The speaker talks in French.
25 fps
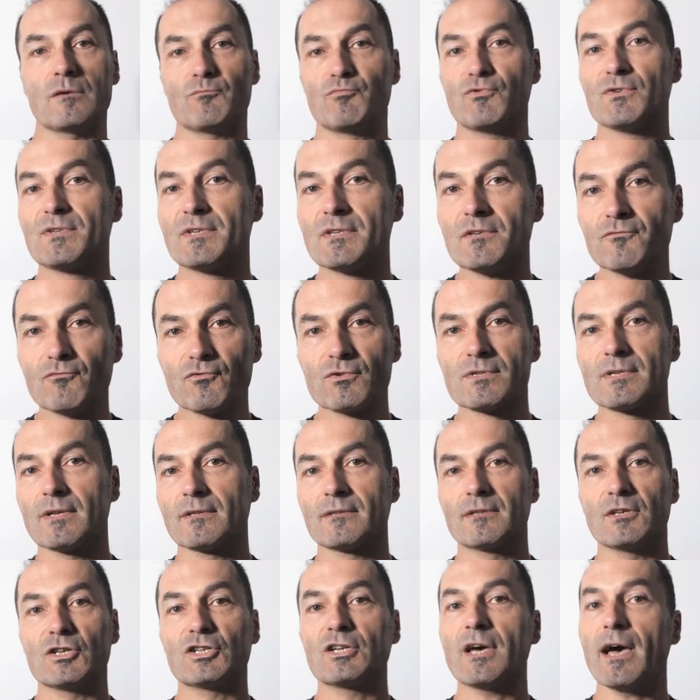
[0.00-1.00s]
Et puis si vous
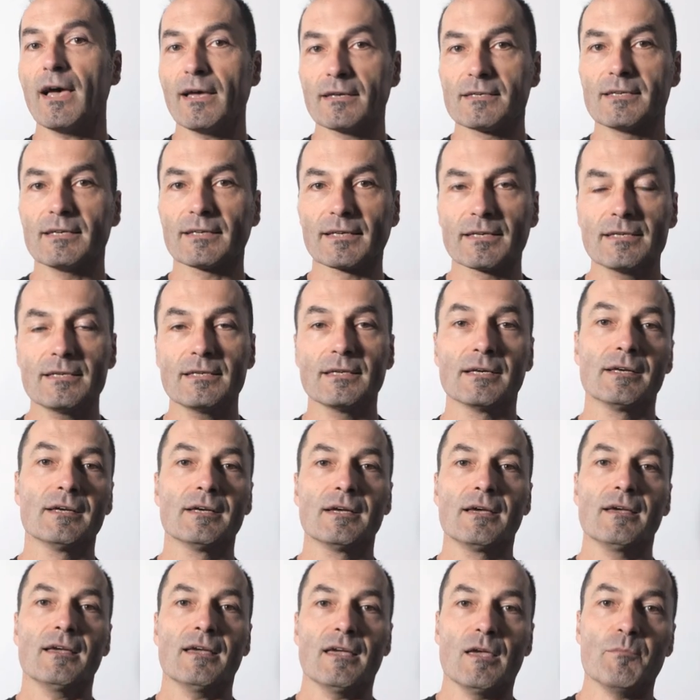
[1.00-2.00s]
êtes déjà aguerri,
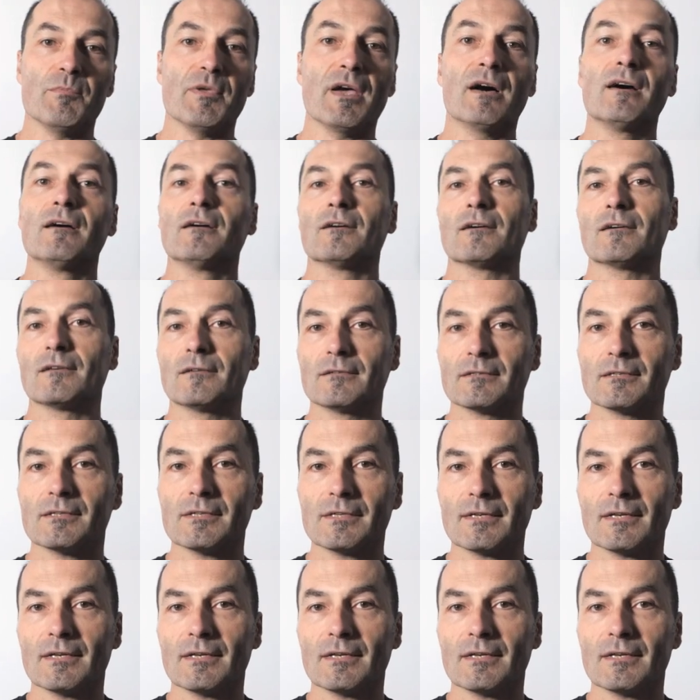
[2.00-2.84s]
eh bien